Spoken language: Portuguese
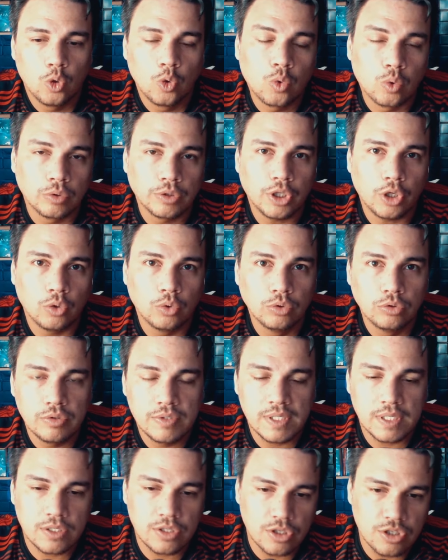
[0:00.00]
o
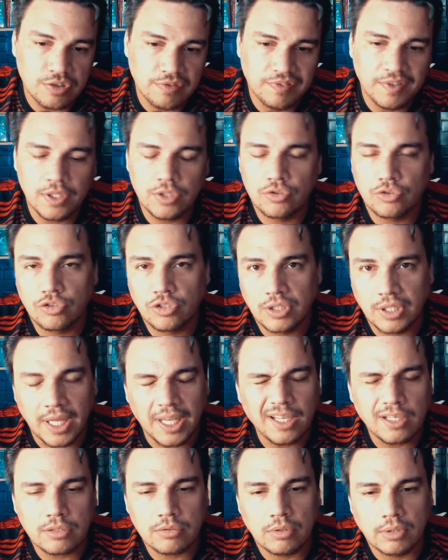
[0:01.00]
conteúdo, seja de vídeo, de
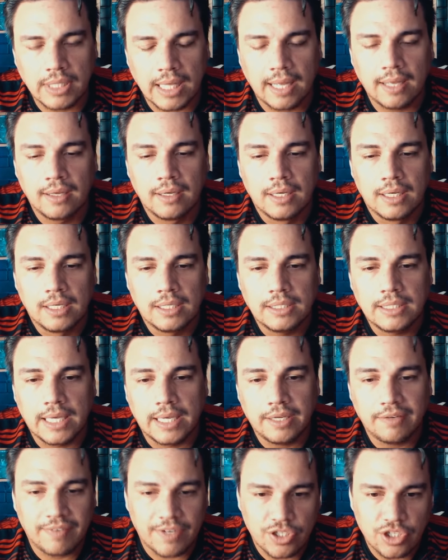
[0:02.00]
texto, tá? E
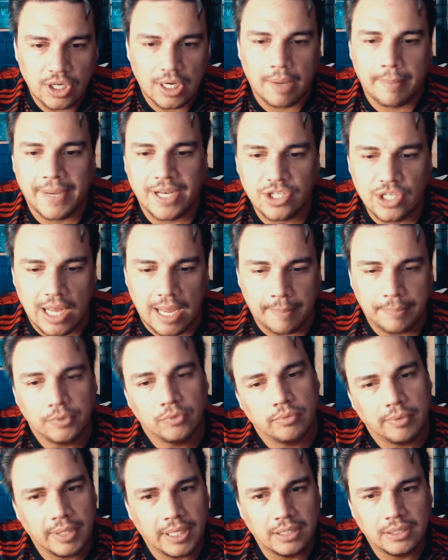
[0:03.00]
aí vai chegar mais
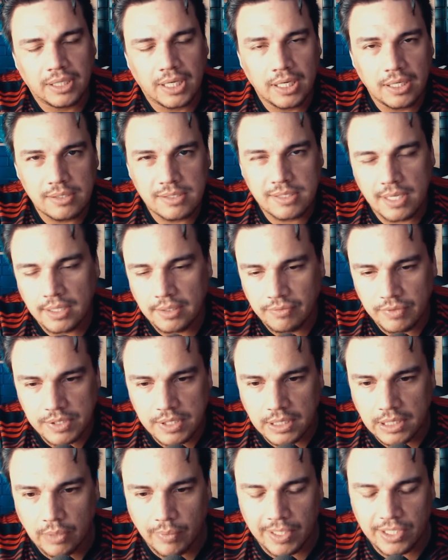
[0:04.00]
rápido. Entra aí, sei que
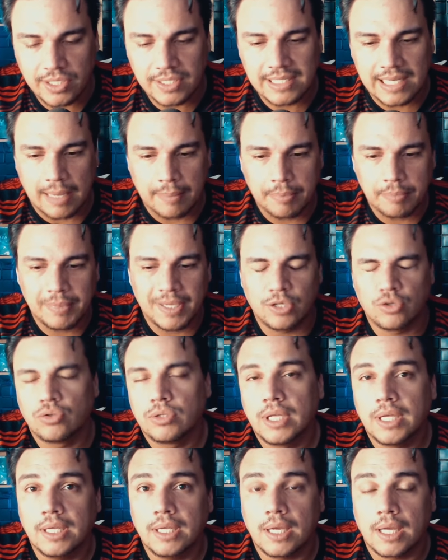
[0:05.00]
você tem o um WhatsApp, me
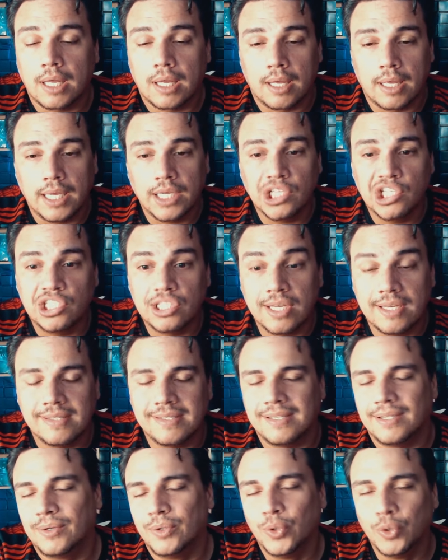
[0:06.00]
ajuda aí a encher
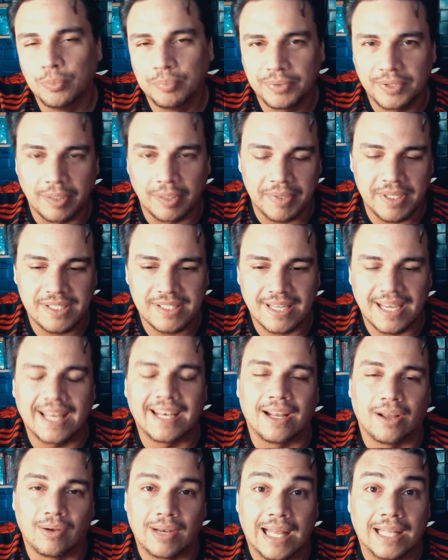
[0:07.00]
esse grupo também, esse
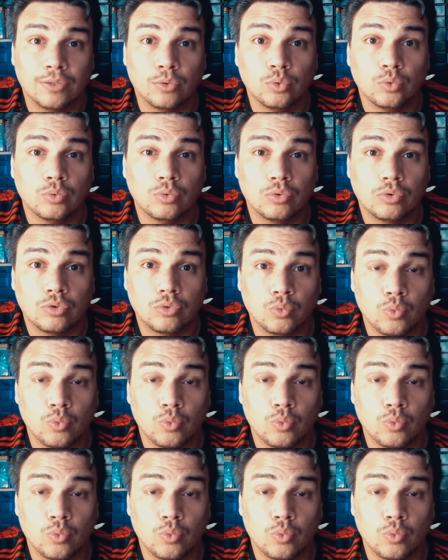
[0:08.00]
canal lá do